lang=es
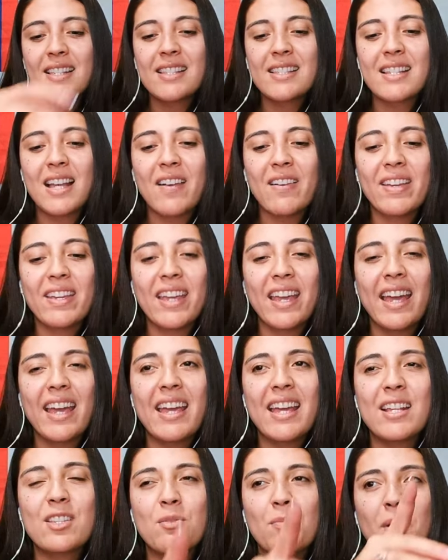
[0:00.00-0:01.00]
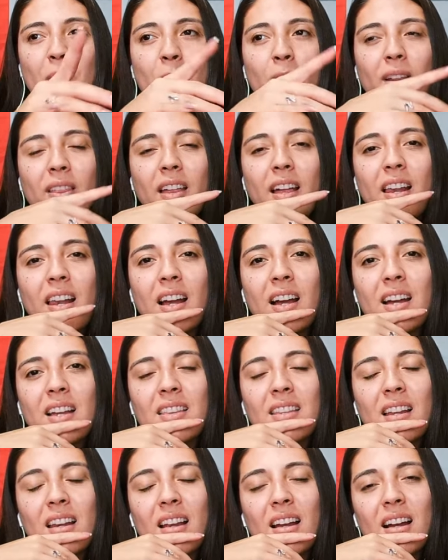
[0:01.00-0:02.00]
¿Saben qué? Eso me acuerda de la,
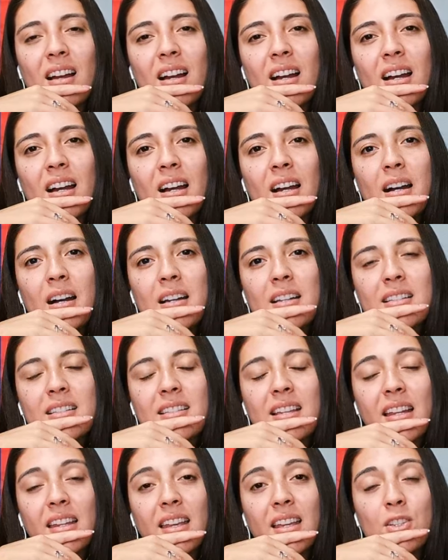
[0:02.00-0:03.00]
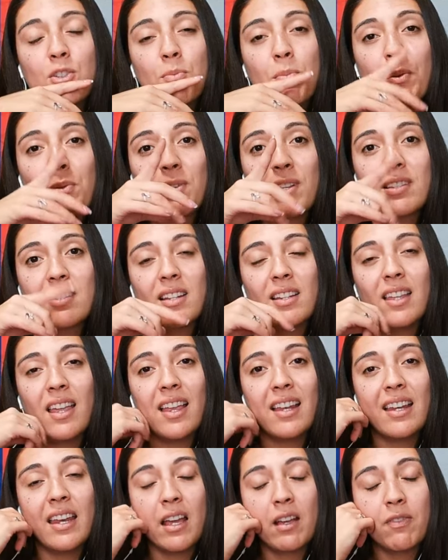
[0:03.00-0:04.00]
de la serie. Yo me vi una serie de
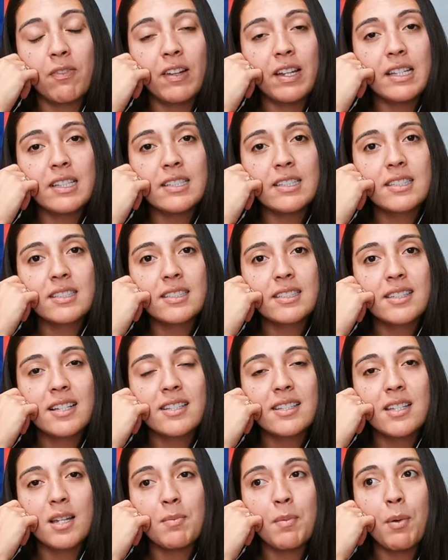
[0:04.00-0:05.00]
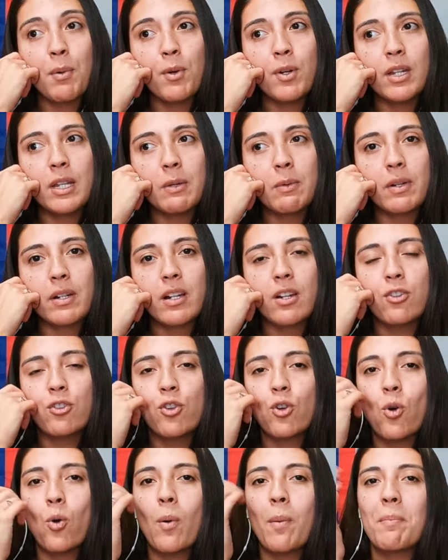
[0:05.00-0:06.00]
Netflix que se llama Bolívar.
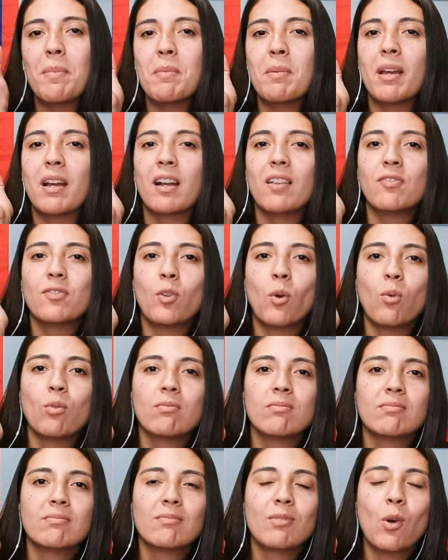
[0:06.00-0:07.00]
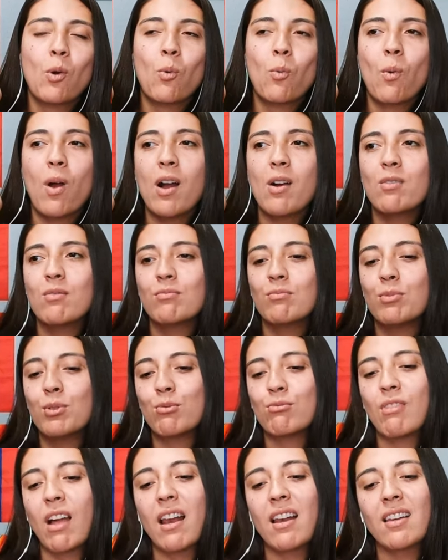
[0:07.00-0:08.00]
No, a mí me encantó. Wow,
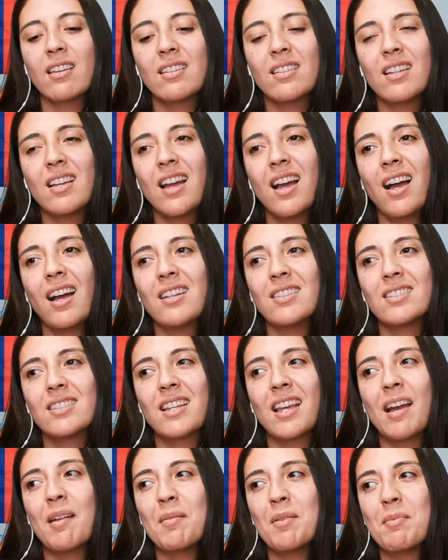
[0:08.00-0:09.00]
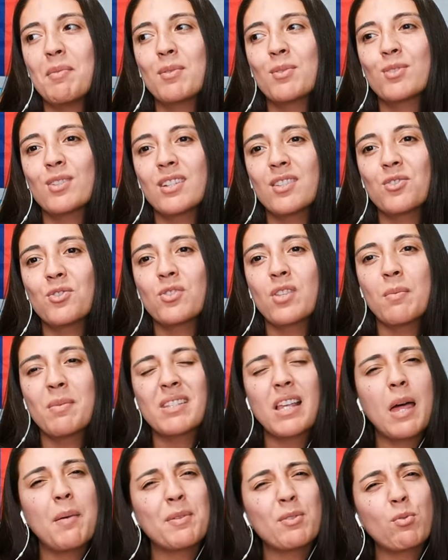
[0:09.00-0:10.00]
brutal. Así que a mí me gustan esos temas.
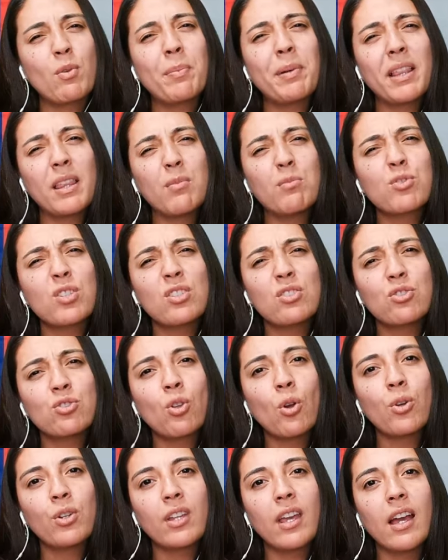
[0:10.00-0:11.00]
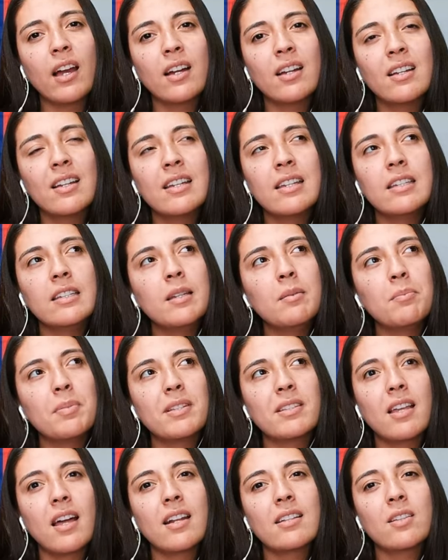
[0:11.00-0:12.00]
Además, uno aprende mucha historia y
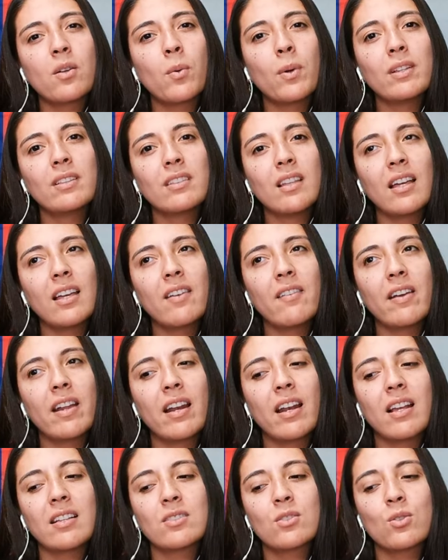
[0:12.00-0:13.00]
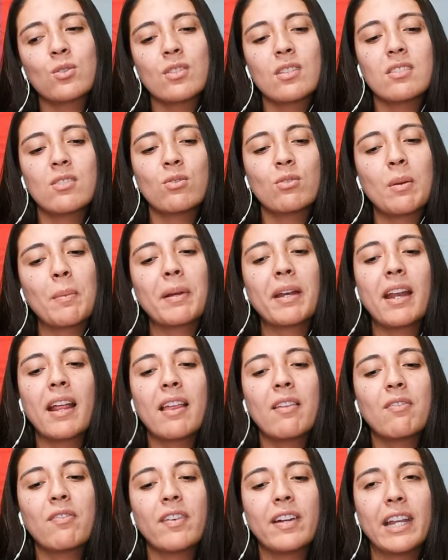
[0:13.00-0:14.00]
empieza a darse cuenta y a ver las cosas de una manera
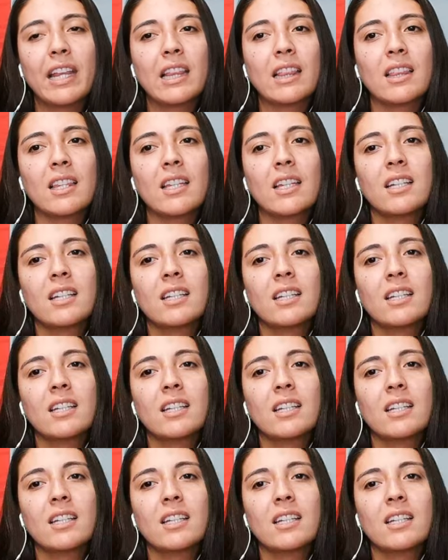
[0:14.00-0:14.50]
diferente.